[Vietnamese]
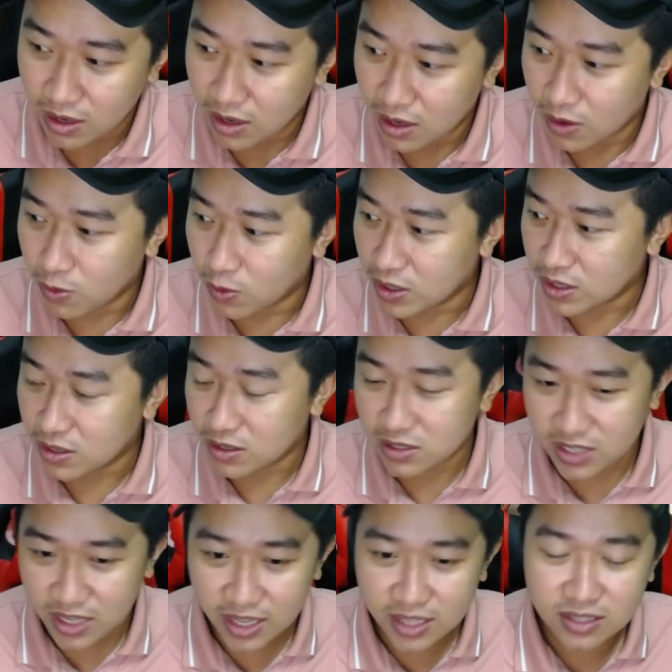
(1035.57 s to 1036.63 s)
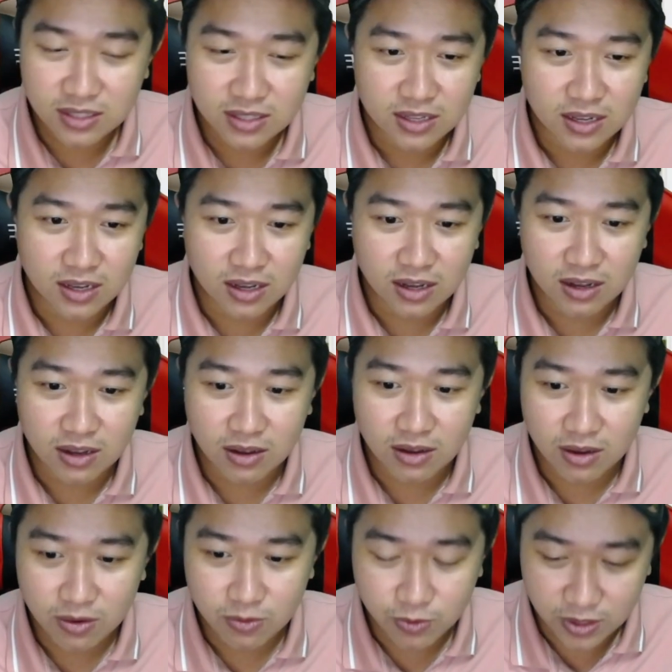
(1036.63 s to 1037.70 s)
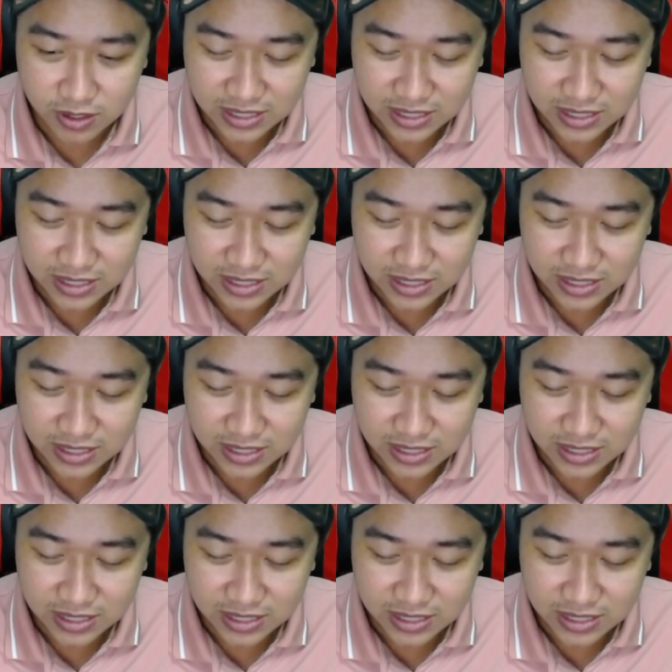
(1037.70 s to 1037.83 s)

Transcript: quần jean à, quần